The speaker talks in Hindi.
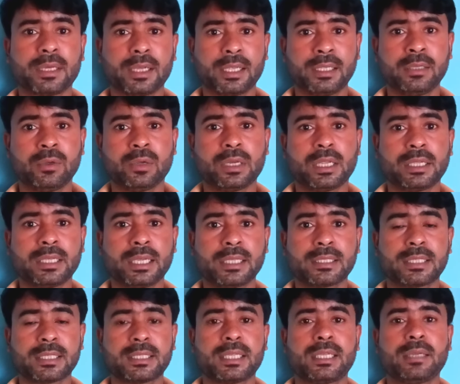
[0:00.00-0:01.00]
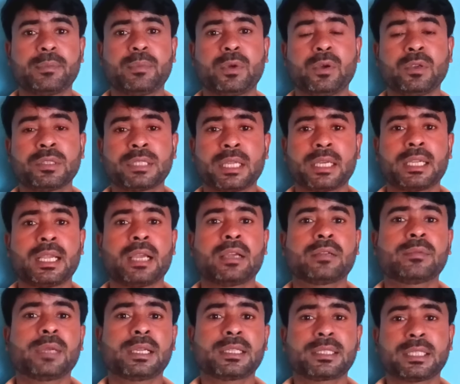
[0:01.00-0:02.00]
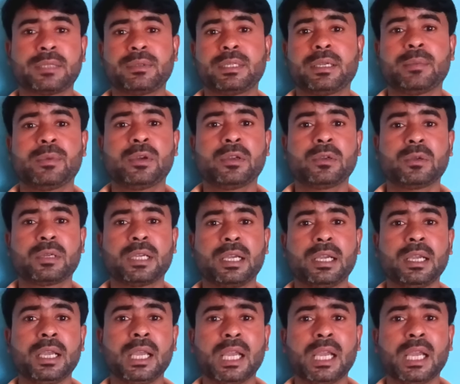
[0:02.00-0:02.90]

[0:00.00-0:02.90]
नहीं हो रही है जैसे कि बहुत सारी आंगनबाड़ी सेविका बहनों का